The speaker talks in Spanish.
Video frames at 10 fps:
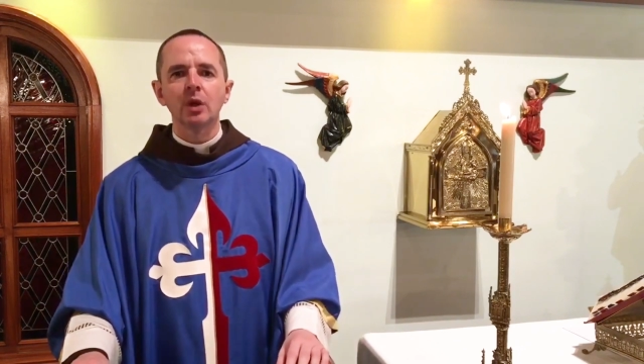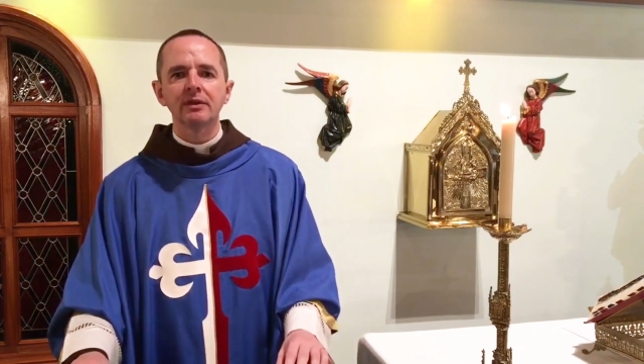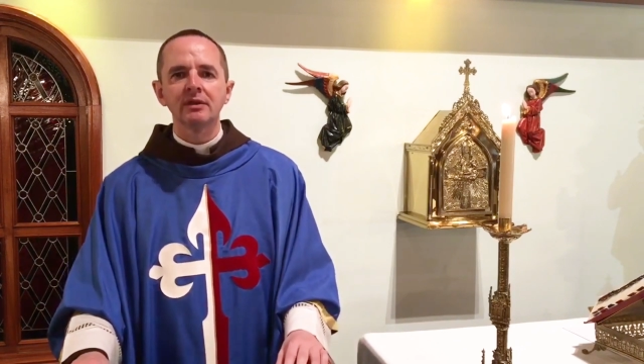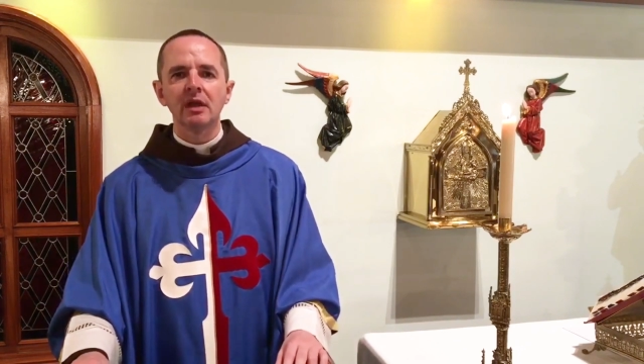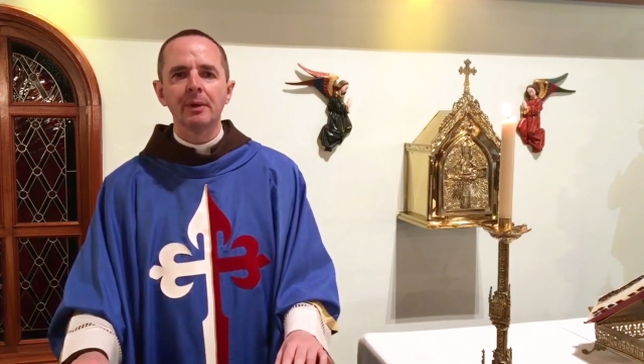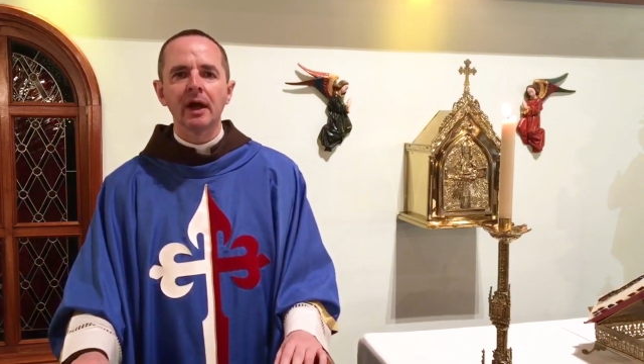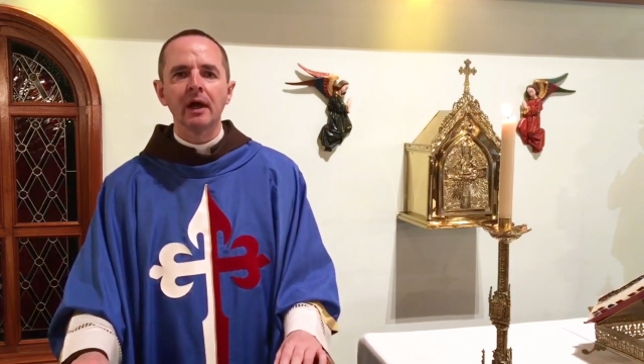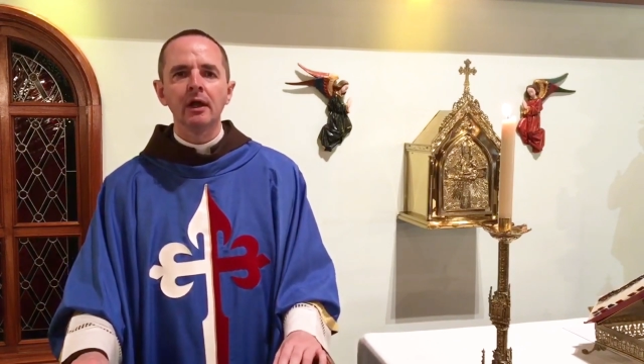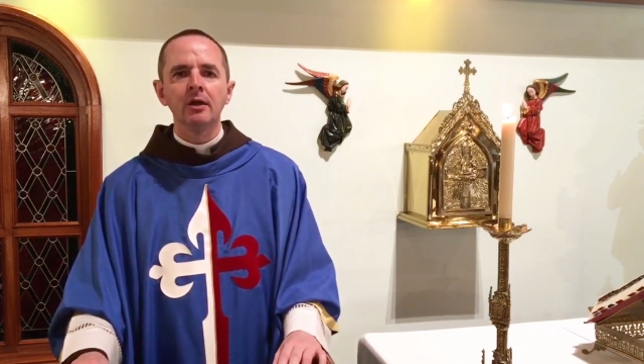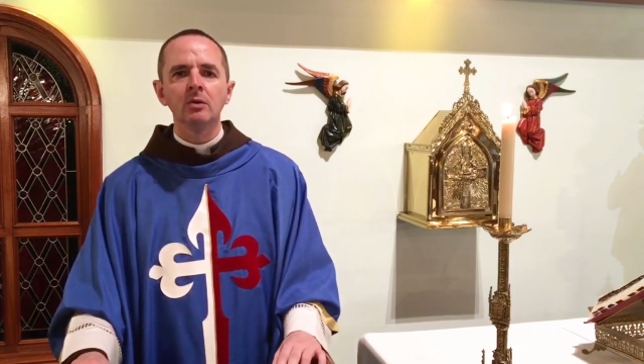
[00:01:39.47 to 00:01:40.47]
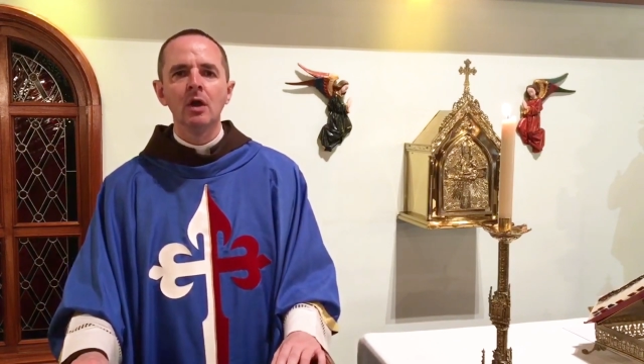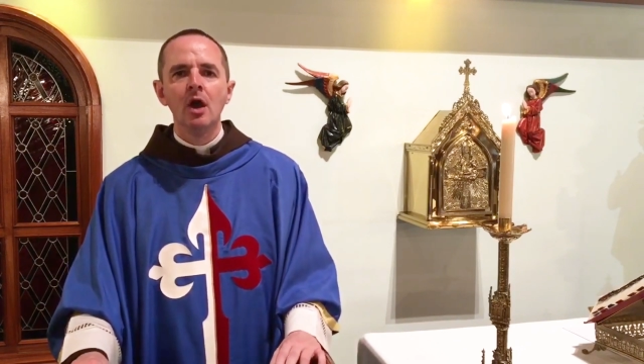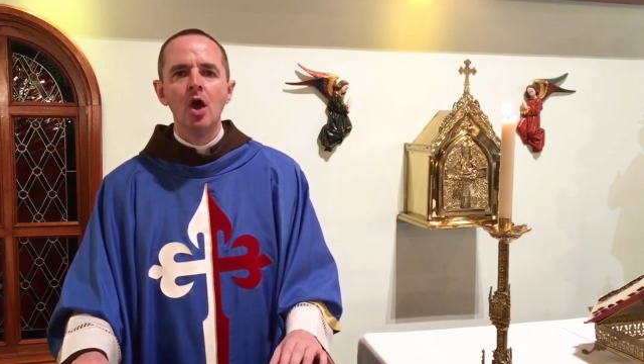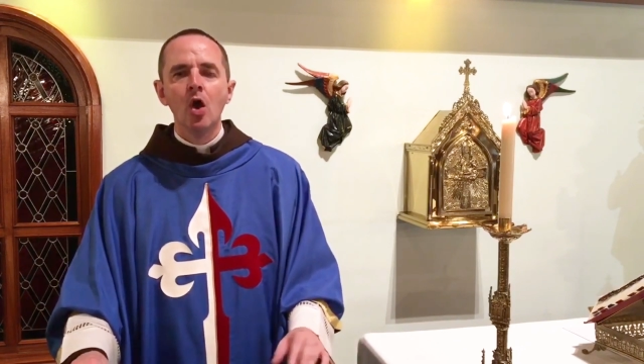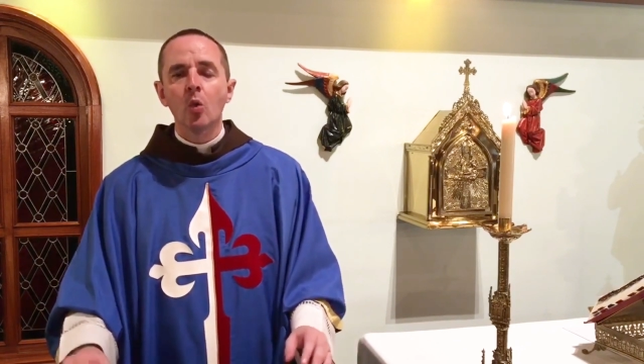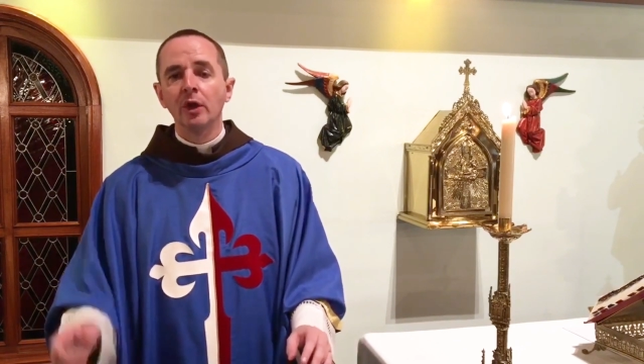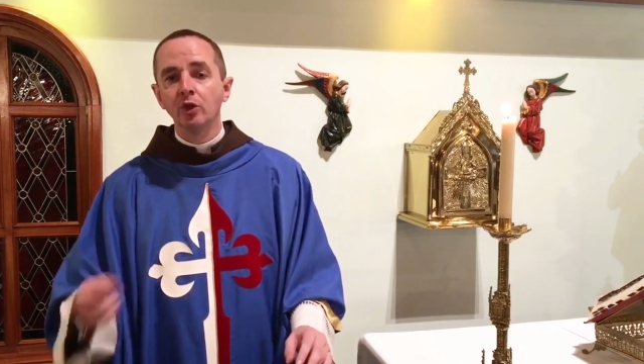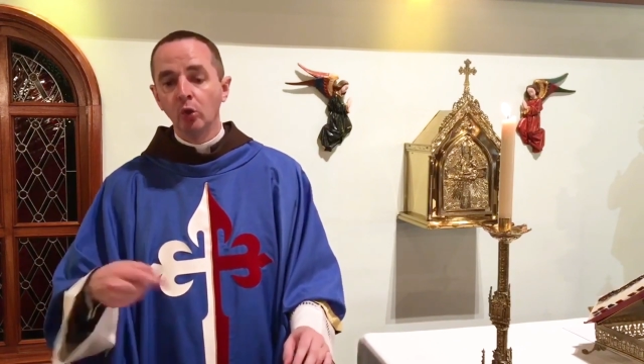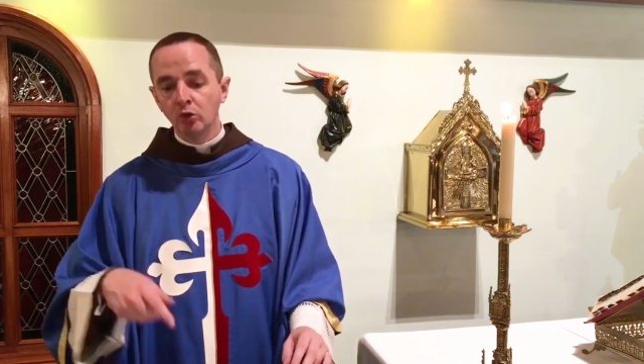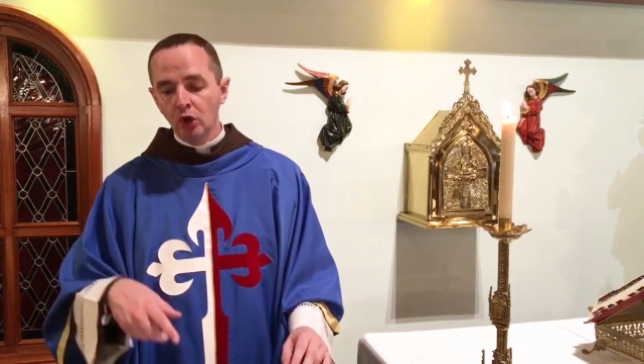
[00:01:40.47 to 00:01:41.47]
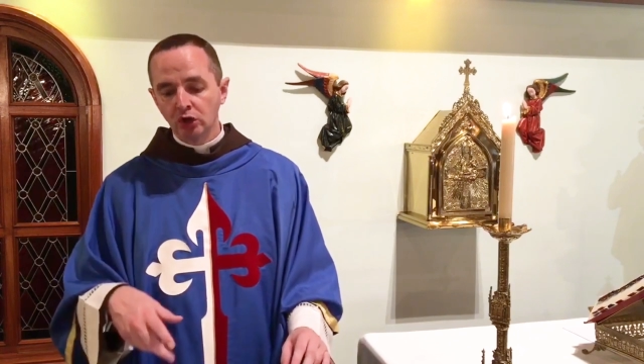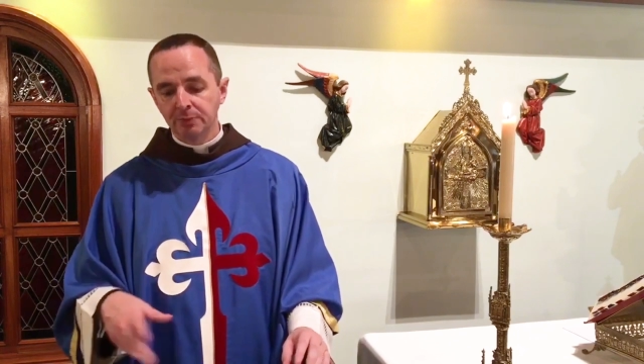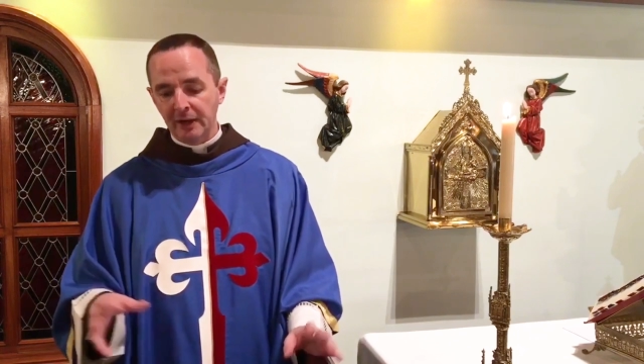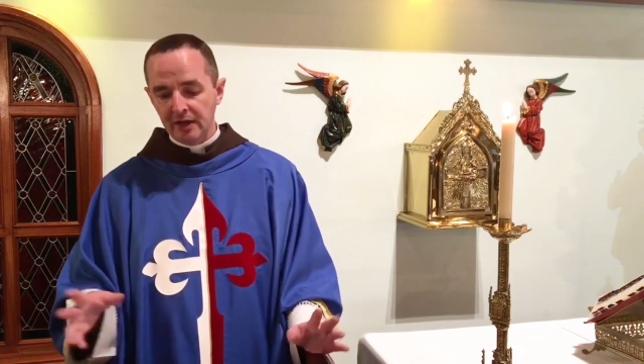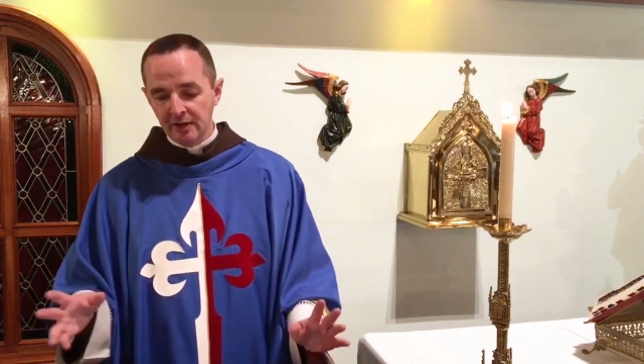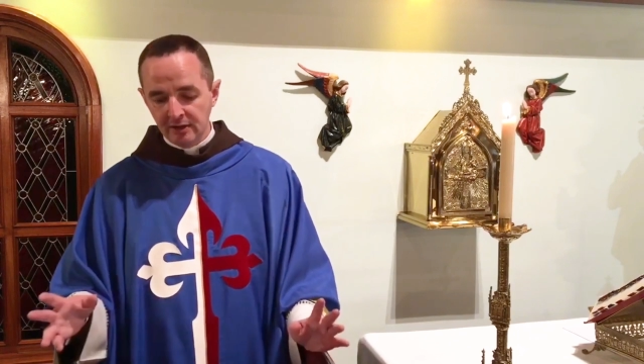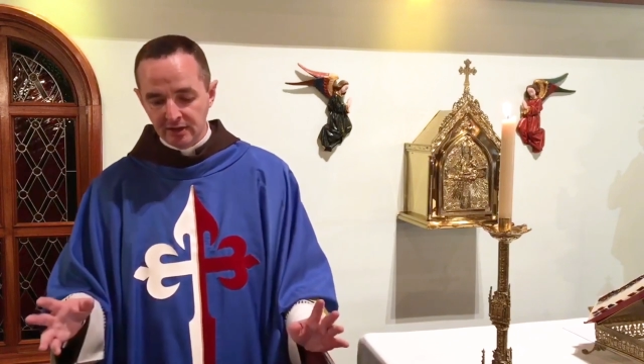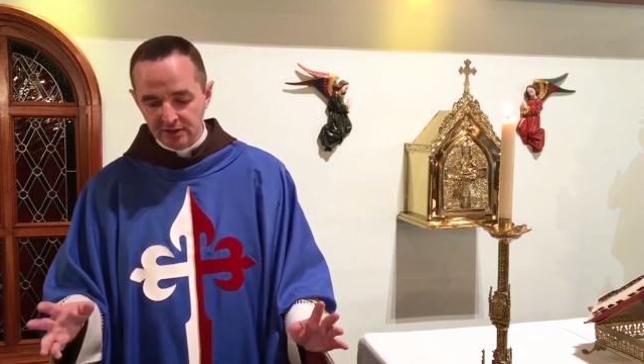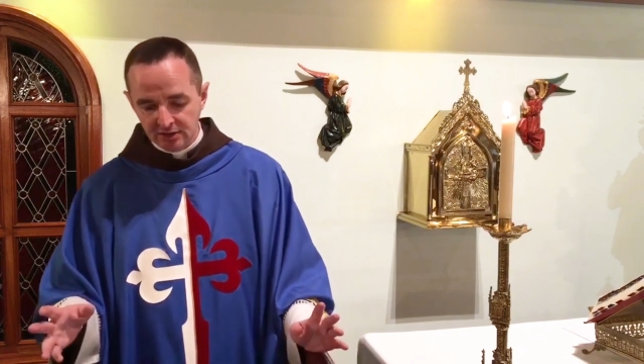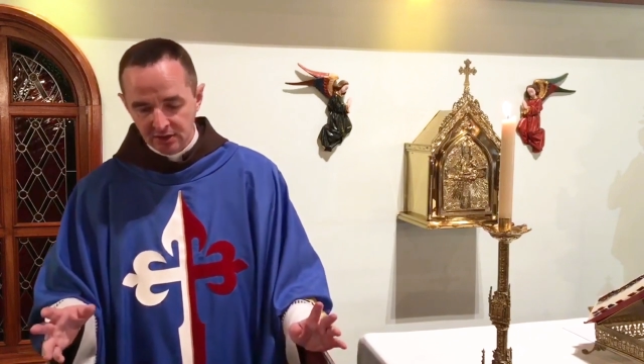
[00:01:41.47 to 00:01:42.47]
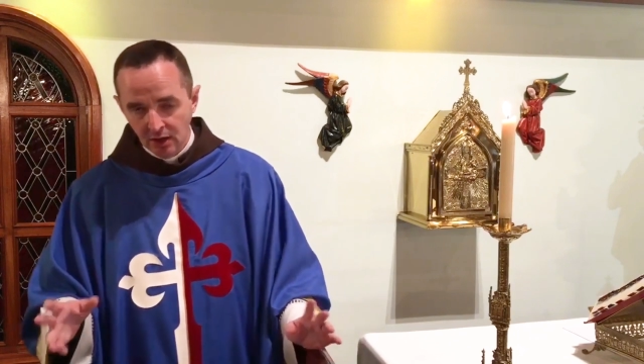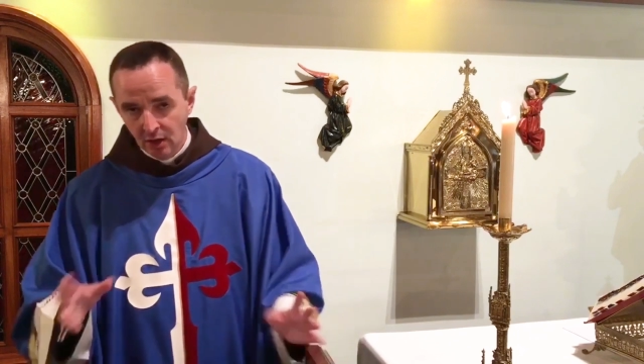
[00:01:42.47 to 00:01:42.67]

hace en el Evangelio cuando uno de los parientes,